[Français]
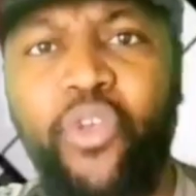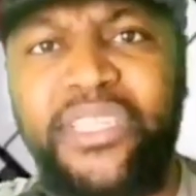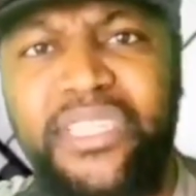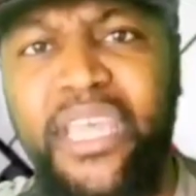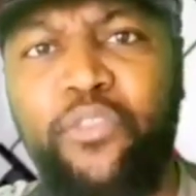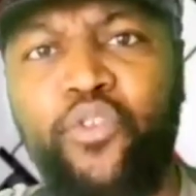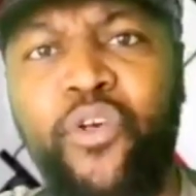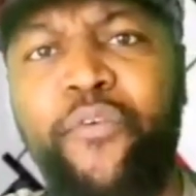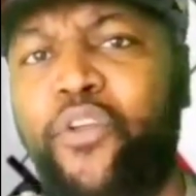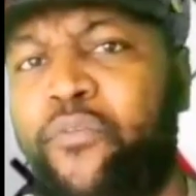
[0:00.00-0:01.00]
Choisissez
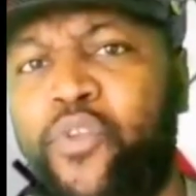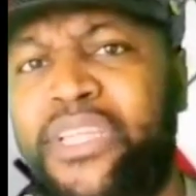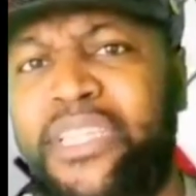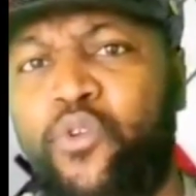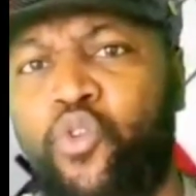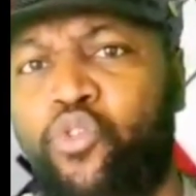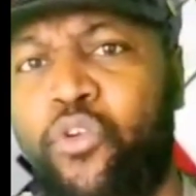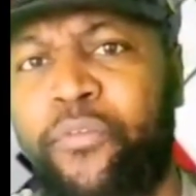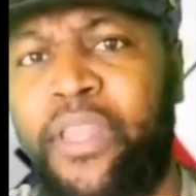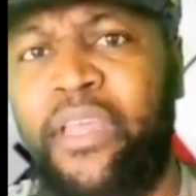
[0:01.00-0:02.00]
nos enfants que vous laissez
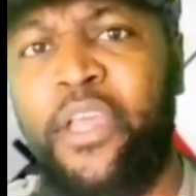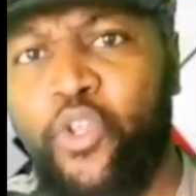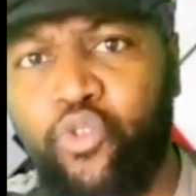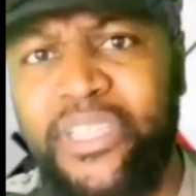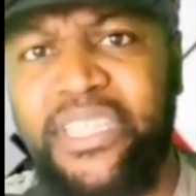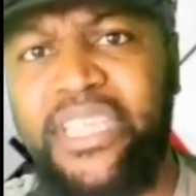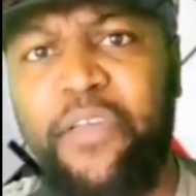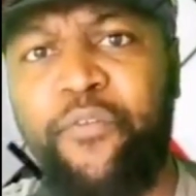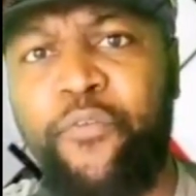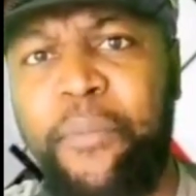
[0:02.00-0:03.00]
aujourd'hui orphelins.
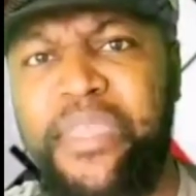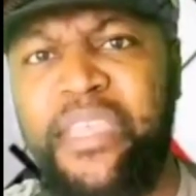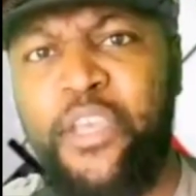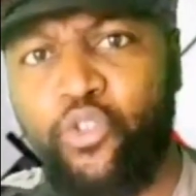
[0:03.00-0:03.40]
Choisissez vos familles,